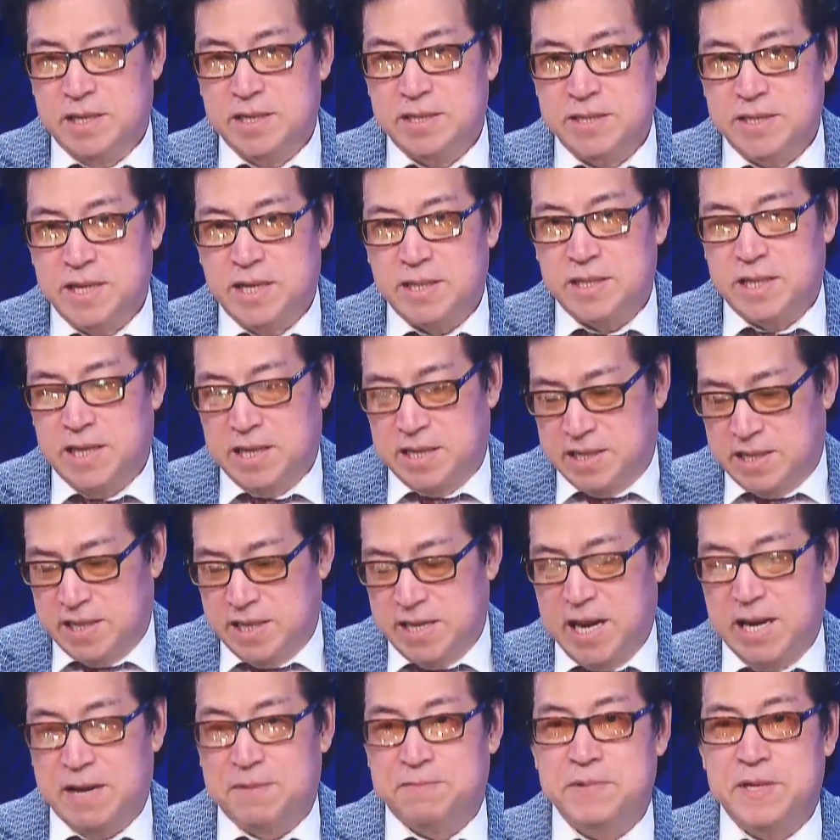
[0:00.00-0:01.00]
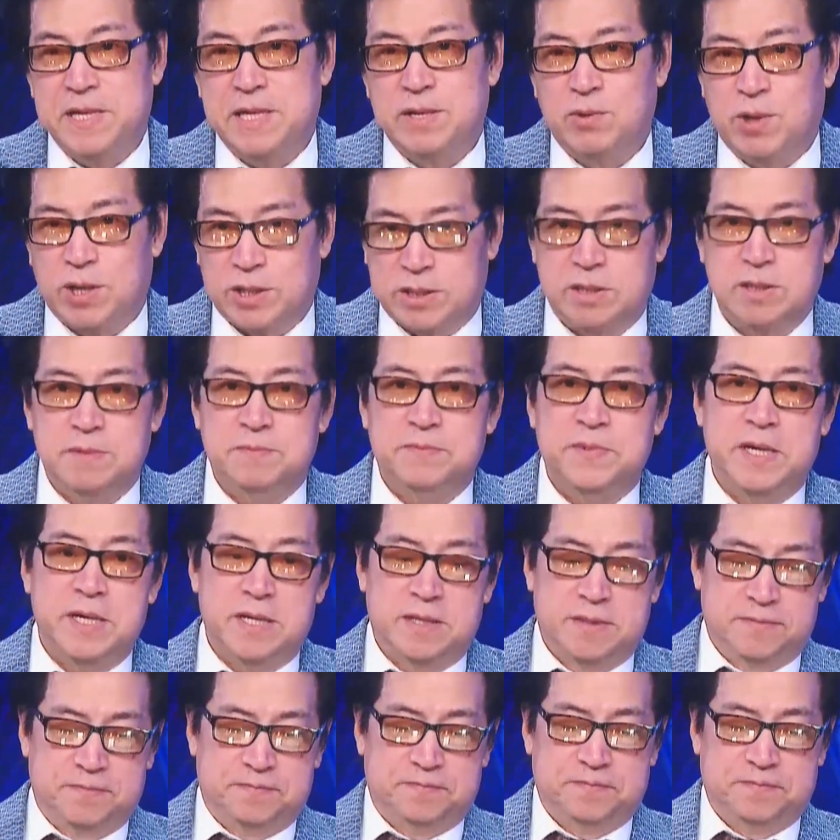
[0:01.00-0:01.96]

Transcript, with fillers: ít nhất là cái hạ viện hoặc thượng viện